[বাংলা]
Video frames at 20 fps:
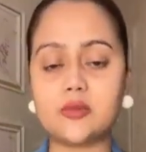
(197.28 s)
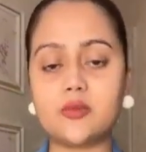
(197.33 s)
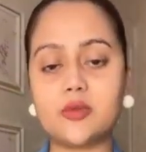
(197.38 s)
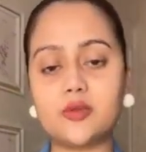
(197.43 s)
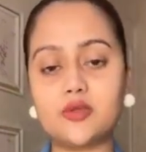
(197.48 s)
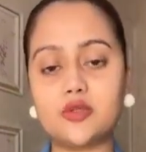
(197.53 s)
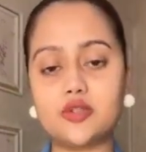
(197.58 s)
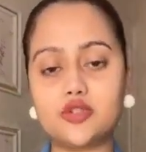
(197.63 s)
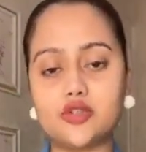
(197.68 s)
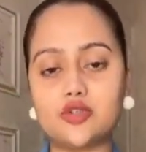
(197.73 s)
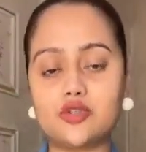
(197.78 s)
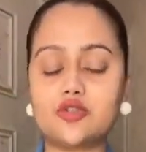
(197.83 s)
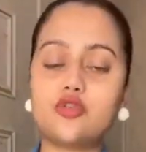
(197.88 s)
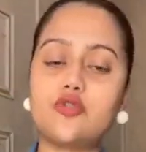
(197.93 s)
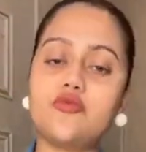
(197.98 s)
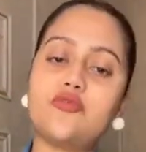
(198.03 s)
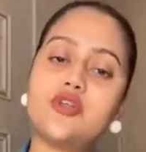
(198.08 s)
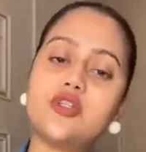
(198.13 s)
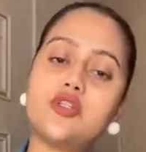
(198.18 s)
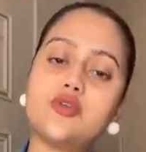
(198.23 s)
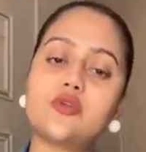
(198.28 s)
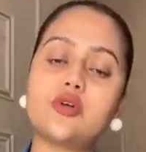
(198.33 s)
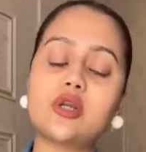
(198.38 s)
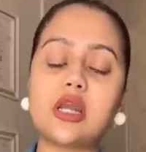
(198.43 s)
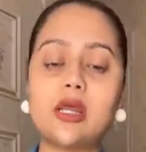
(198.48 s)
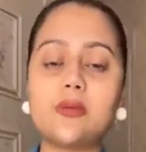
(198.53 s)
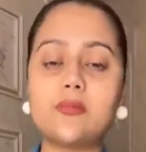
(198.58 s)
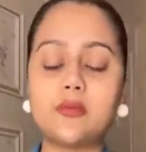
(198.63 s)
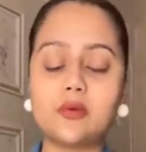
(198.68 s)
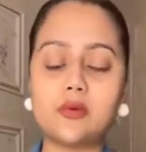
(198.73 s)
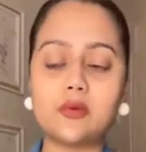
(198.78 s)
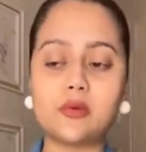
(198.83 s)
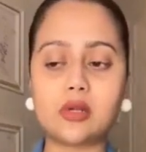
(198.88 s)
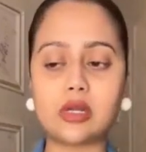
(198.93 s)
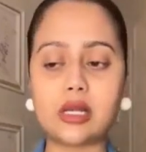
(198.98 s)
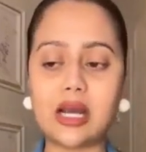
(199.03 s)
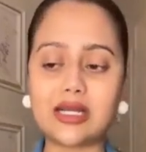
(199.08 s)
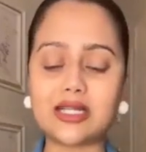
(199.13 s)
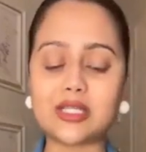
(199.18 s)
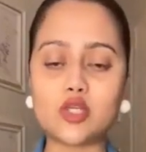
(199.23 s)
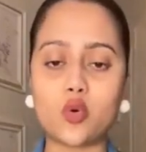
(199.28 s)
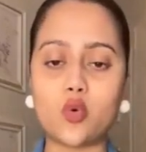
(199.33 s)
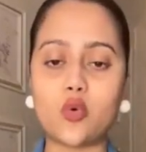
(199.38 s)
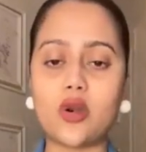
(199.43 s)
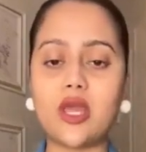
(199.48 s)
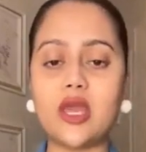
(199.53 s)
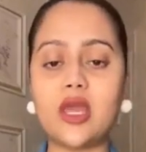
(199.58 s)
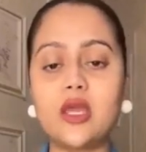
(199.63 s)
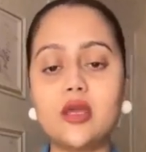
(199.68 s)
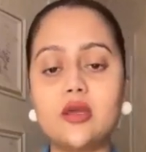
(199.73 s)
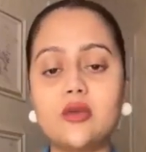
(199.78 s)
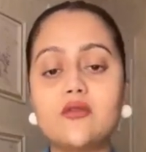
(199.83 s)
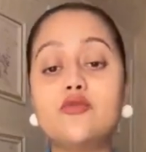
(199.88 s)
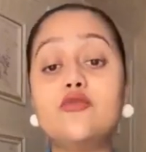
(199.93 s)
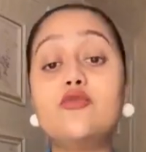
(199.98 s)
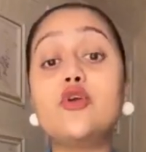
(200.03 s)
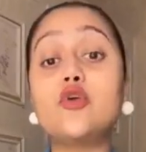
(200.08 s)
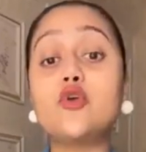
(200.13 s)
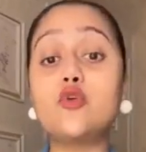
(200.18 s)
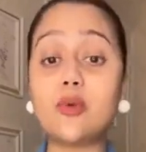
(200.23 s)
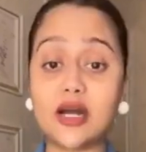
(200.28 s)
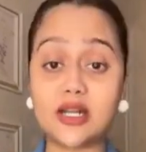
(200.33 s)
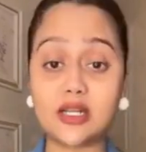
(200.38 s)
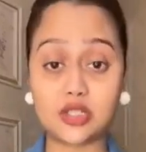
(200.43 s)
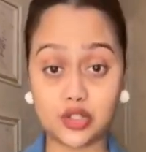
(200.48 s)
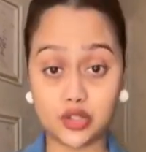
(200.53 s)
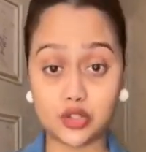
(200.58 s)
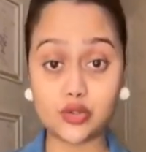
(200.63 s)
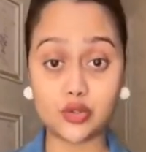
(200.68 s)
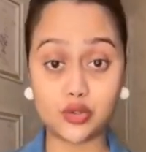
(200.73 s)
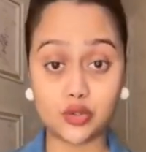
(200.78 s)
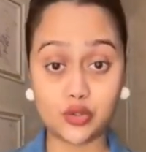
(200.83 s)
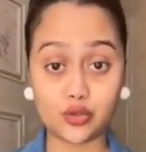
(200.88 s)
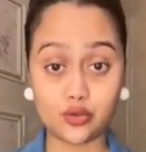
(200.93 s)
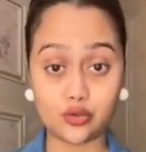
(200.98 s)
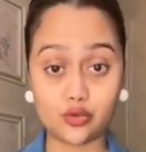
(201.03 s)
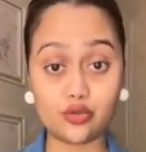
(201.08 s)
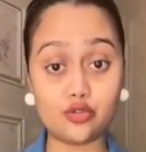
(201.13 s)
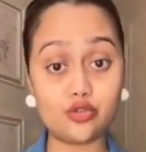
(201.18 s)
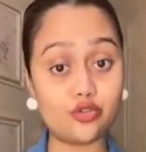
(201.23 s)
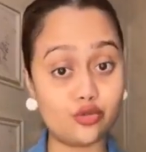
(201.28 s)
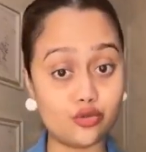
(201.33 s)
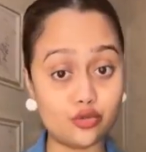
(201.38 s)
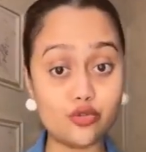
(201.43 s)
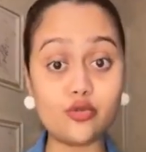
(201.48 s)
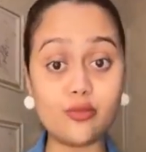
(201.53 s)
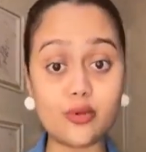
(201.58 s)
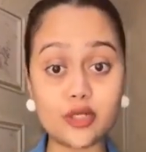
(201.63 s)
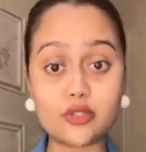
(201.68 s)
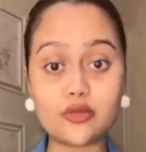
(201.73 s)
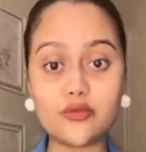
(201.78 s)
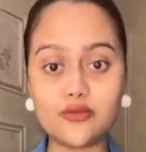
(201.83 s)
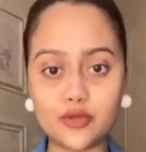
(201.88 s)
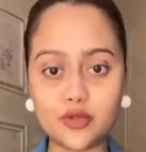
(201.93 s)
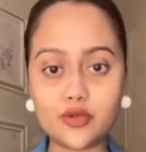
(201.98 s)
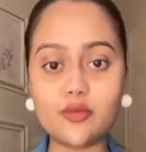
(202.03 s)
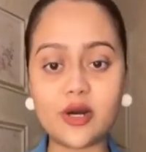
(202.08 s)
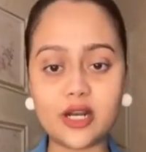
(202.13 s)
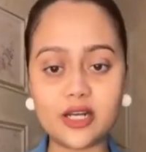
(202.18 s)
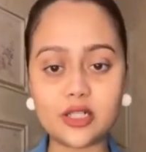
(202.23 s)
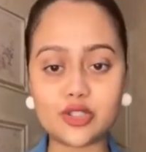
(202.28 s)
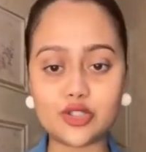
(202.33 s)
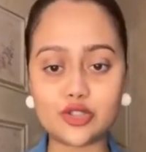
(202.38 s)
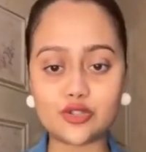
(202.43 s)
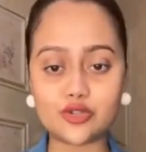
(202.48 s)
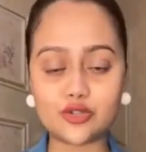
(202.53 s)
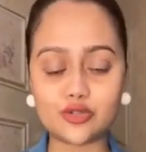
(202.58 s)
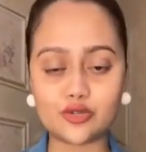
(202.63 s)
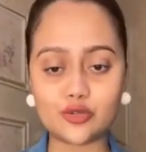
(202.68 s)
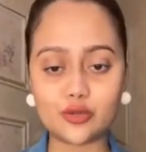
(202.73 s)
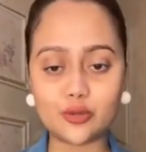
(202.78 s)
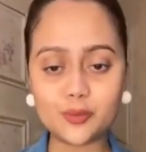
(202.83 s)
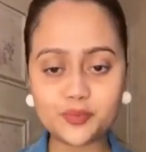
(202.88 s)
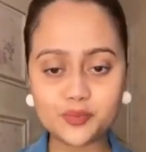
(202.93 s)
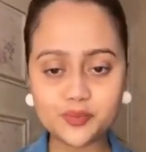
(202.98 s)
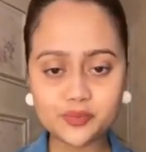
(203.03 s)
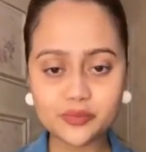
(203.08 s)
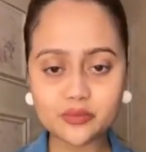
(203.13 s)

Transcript: সেটার বিভিন্ন ছোট ছোট ভিডিও ক্লাইপ কাজ করে ভিউ বাণিজ্যর জন্য শুধুমাত্র ভিউ বাণিজ্যর জন্য